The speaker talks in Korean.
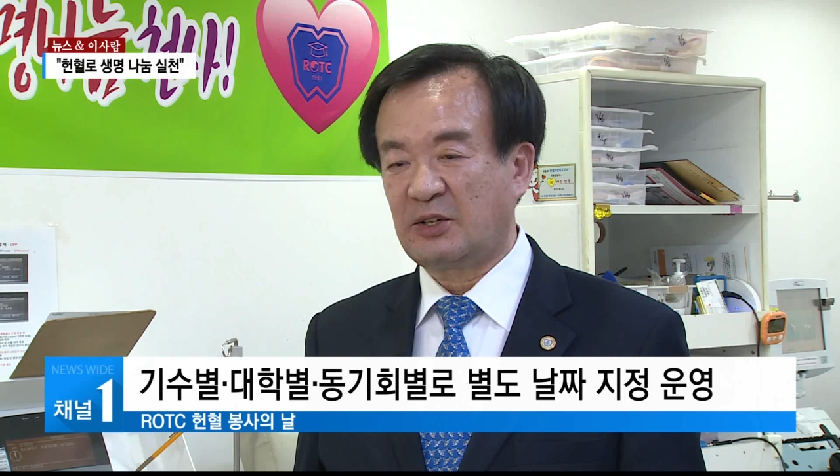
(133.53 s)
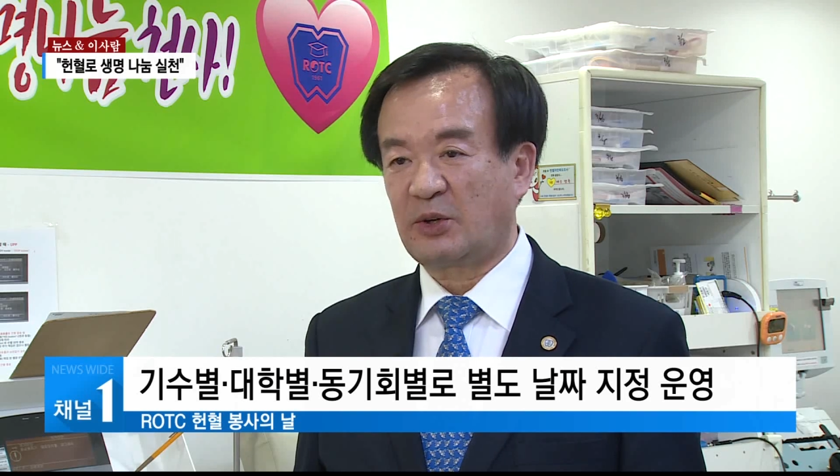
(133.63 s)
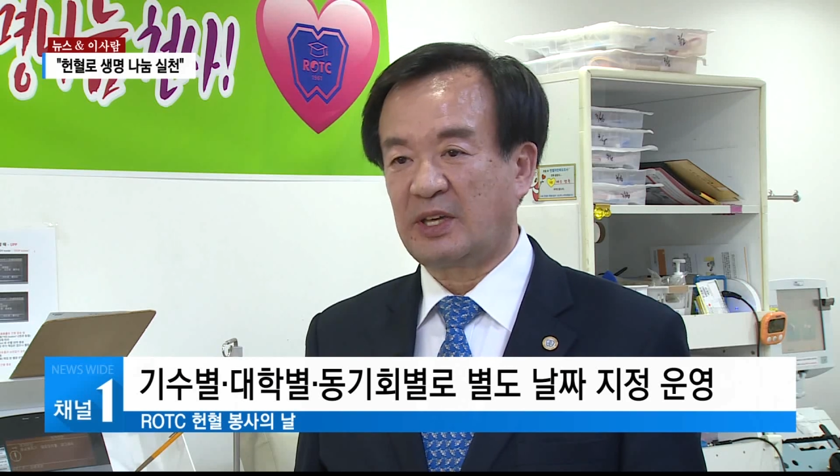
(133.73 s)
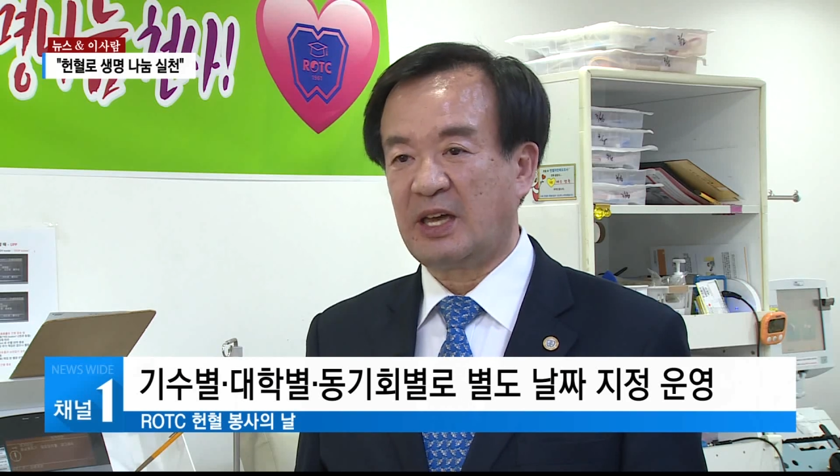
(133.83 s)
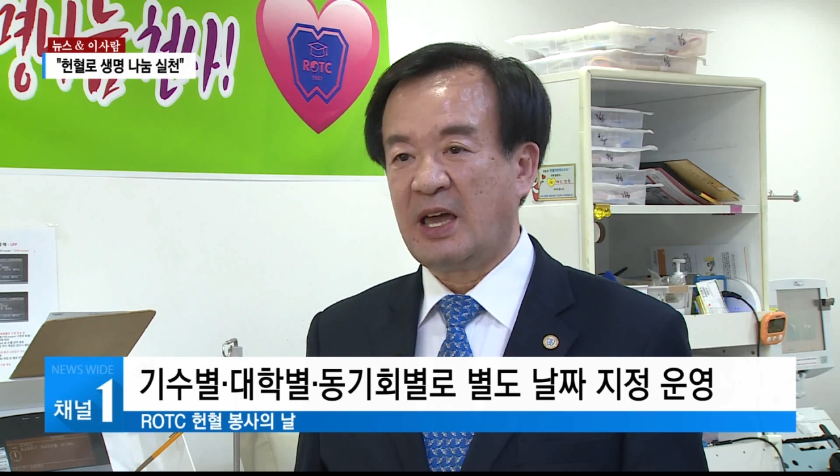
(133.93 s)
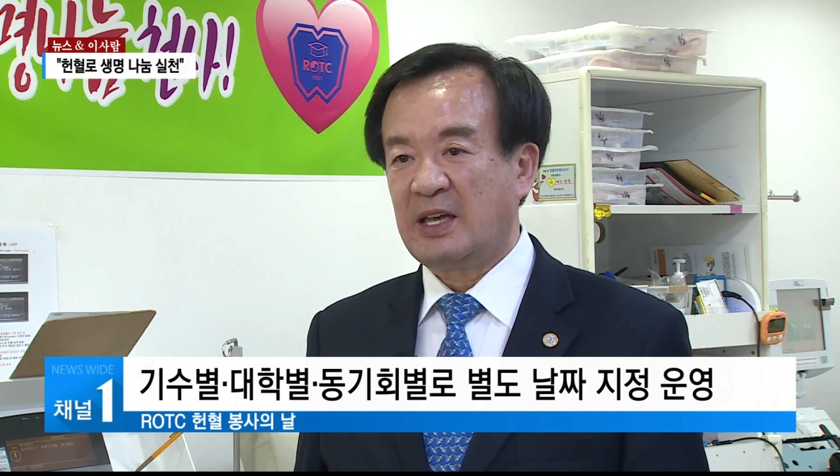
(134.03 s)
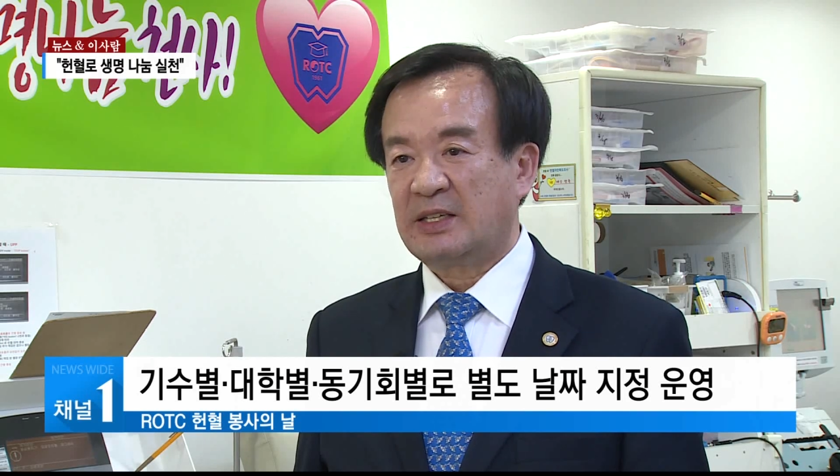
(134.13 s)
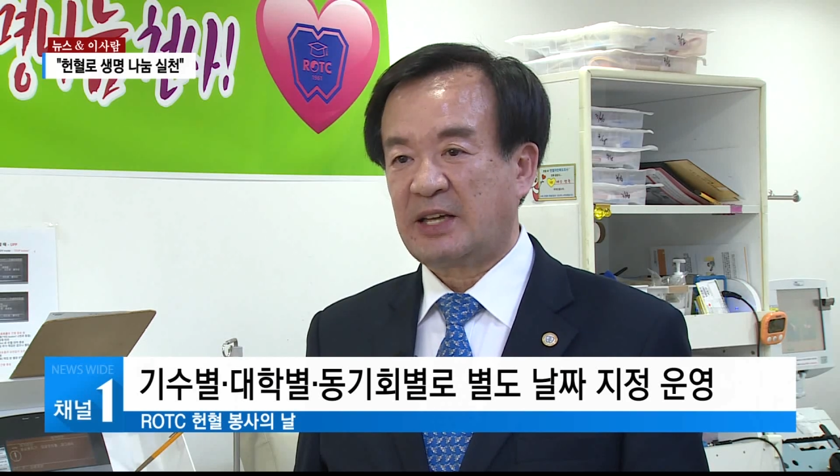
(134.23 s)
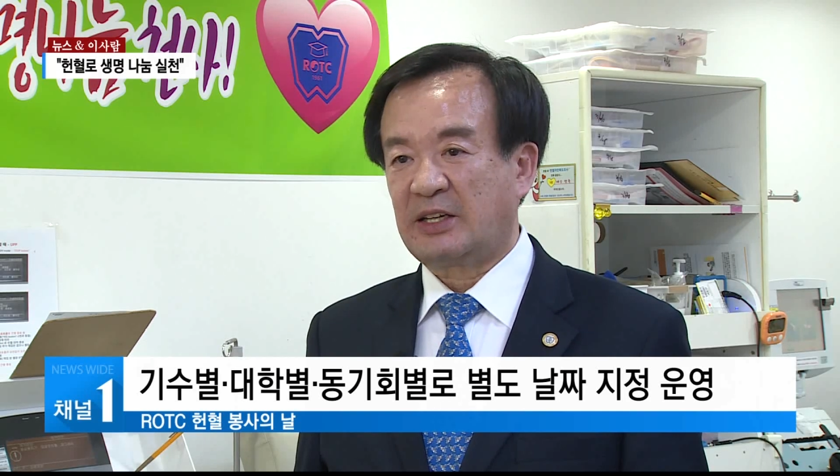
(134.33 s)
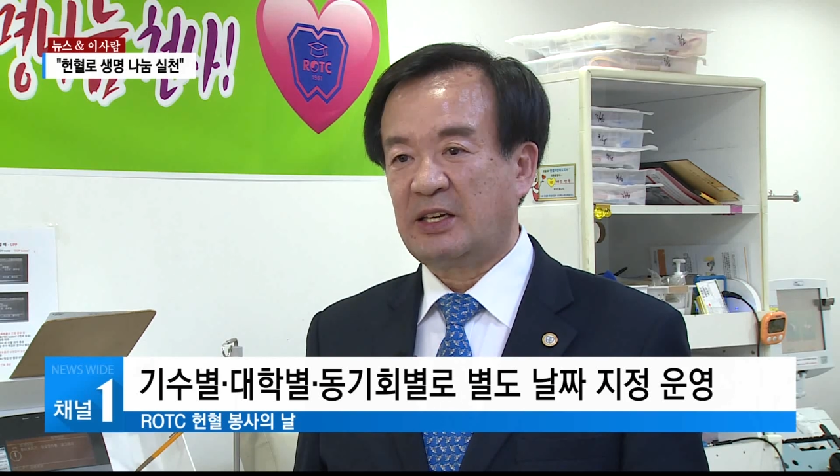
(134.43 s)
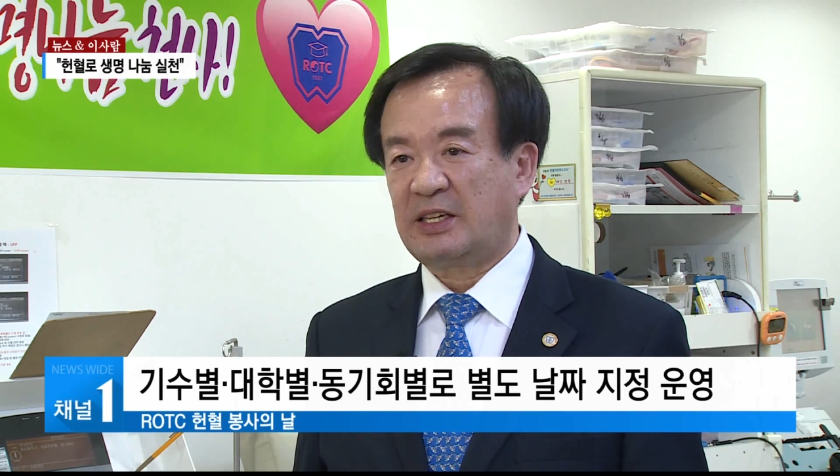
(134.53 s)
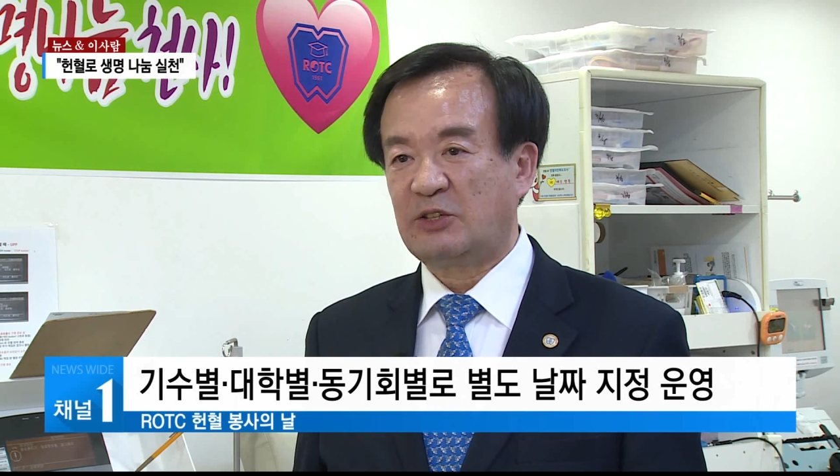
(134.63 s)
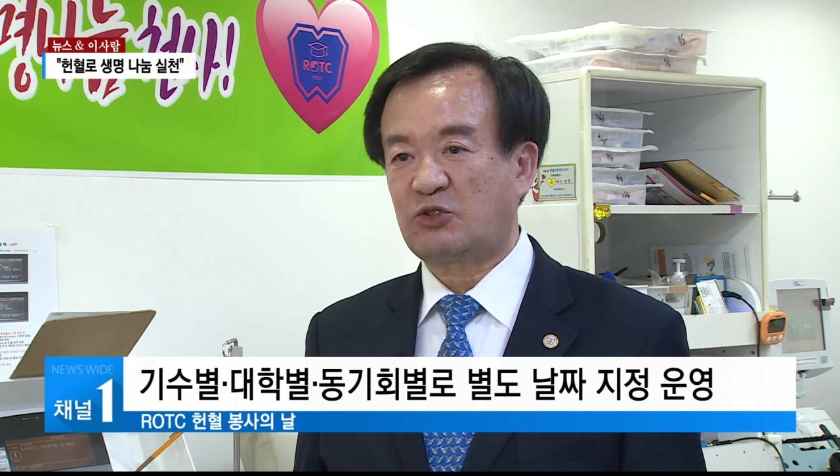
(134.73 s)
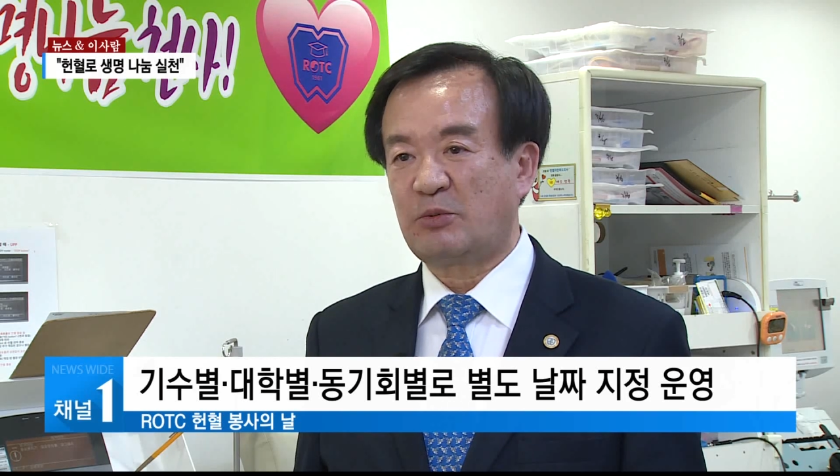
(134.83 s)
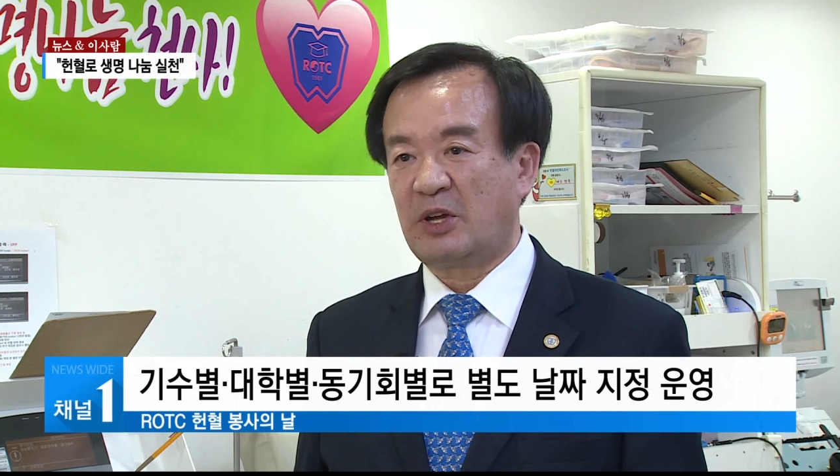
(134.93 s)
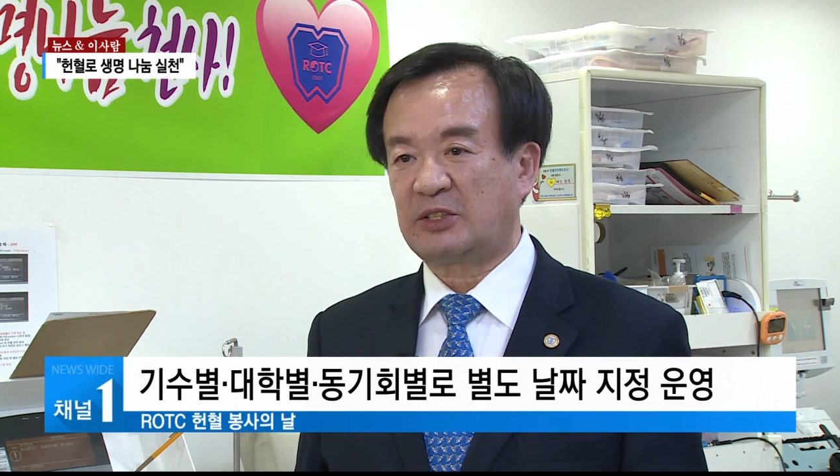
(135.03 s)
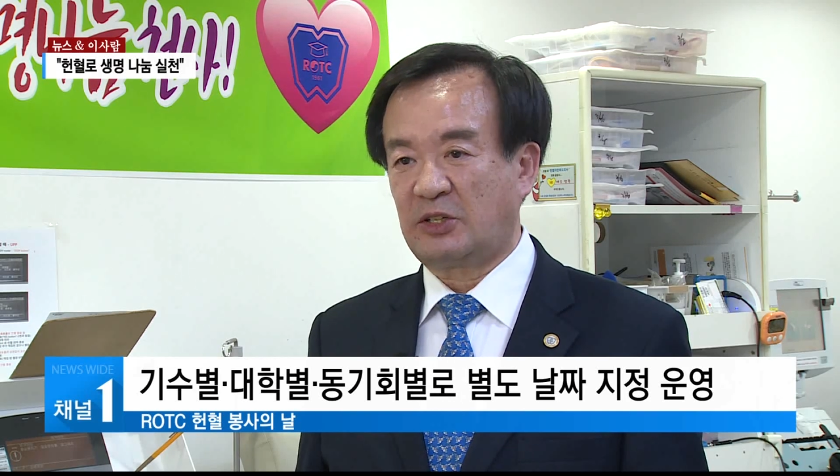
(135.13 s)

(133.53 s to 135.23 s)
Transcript: 그렇게 자기 기수별